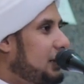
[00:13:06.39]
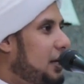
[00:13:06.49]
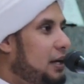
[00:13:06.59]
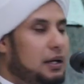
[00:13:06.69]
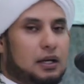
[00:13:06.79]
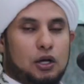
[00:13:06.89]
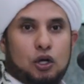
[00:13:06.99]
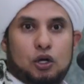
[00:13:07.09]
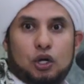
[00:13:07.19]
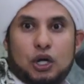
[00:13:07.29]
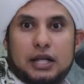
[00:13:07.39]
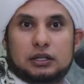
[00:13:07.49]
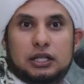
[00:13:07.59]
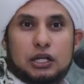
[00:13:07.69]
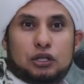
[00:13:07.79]
Ya,
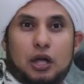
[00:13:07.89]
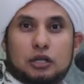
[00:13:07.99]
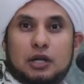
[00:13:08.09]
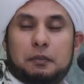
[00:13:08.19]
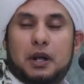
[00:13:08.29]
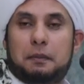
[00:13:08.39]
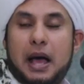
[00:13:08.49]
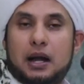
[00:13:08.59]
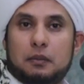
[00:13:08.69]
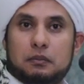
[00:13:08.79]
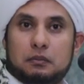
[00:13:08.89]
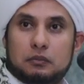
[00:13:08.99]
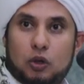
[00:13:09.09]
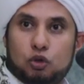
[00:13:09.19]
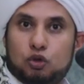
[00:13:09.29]
nanti kita sambil bareng
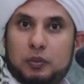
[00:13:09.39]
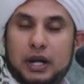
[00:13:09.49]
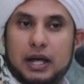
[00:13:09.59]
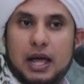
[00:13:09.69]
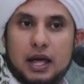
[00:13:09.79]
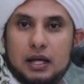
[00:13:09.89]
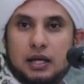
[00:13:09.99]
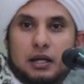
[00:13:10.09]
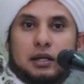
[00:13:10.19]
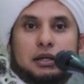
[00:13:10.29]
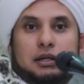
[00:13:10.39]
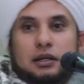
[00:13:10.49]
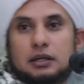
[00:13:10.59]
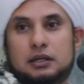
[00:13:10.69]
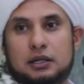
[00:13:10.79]
merujuk mereka,
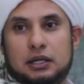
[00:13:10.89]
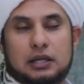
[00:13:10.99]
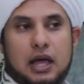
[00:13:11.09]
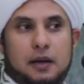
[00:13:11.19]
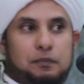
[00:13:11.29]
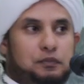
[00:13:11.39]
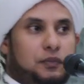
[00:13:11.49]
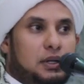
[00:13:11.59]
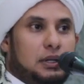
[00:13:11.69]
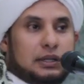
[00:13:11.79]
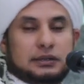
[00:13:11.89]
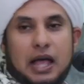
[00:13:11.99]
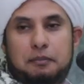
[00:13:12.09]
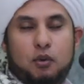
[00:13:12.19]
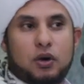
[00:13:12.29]
kita
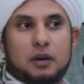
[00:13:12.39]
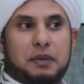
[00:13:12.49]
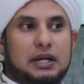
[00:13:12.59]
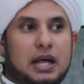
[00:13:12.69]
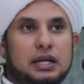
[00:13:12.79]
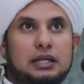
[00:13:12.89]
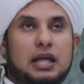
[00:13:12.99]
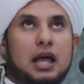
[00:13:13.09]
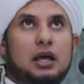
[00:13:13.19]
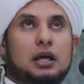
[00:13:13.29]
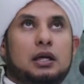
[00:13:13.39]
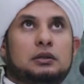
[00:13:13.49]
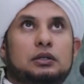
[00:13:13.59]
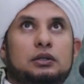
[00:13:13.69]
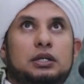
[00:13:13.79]
sapukan pedang kita,
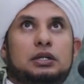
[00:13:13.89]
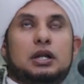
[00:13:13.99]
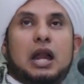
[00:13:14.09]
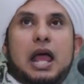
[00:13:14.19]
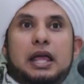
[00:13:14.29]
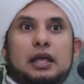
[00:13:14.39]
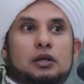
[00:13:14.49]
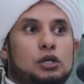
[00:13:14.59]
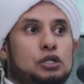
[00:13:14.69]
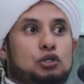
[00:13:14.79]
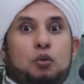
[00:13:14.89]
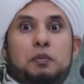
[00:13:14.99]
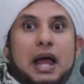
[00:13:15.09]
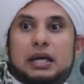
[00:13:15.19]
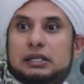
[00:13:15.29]
ini naik
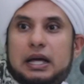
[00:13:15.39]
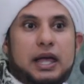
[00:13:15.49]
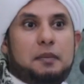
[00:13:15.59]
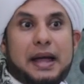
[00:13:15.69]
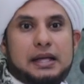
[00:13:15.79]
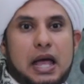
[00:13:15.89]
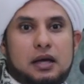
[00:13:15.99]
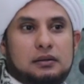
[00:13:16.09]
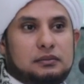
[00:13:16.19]
jumlah kita kayak banyak.